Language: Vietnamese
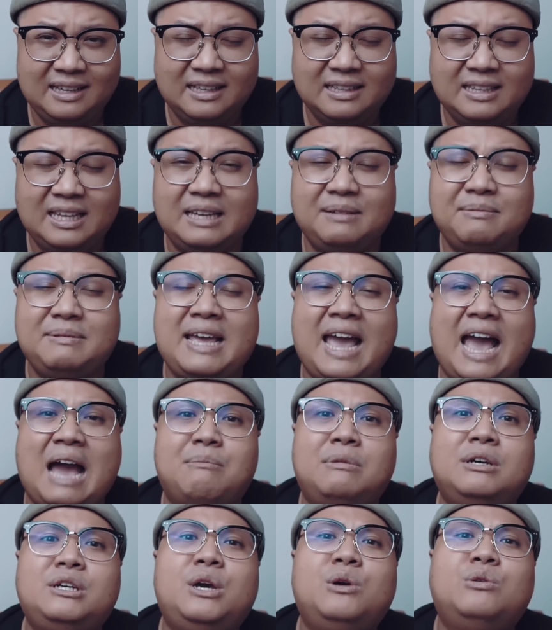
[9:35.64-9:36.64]
thì
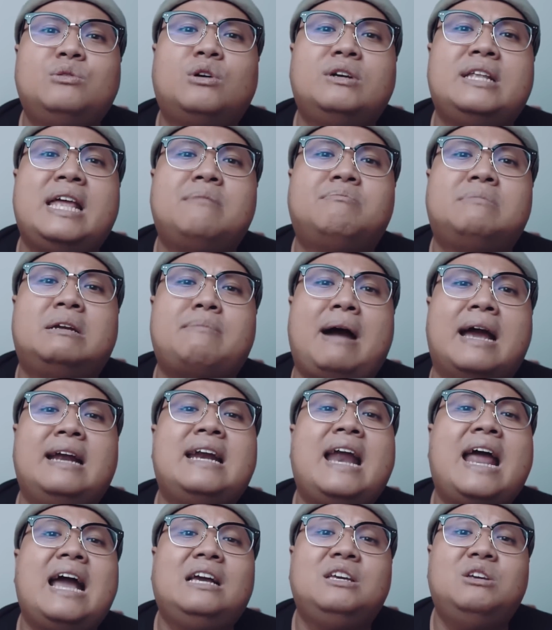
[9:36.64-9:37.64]
nhà mới kêu thôi đem ra bãi
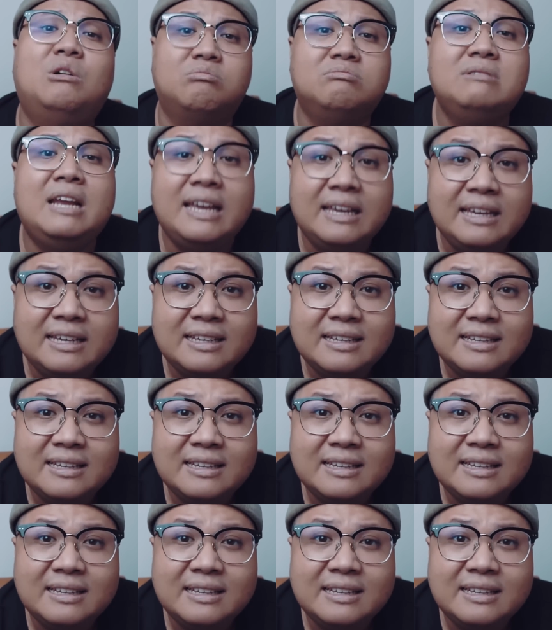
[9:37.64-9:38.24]
rác dục đi